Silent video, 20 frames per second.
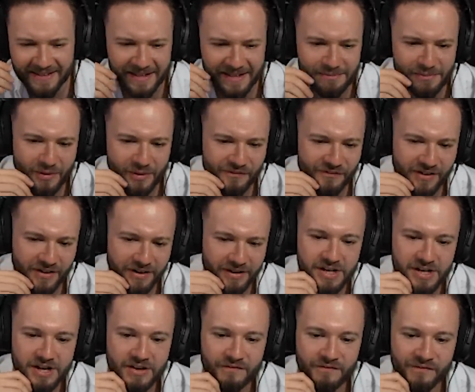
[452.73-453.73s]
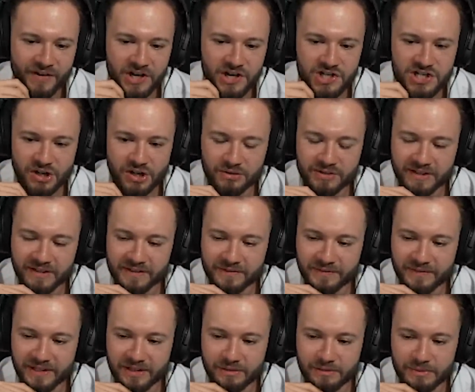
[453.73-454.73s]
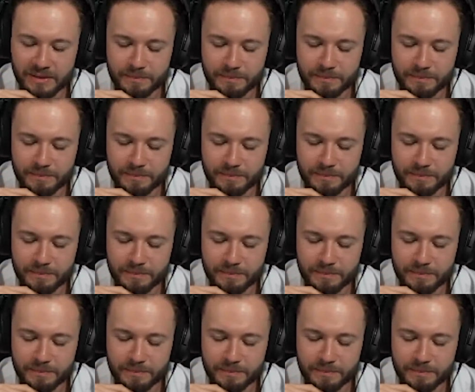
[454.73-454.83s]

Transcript: Motherfucker. Wer schaut das Video mit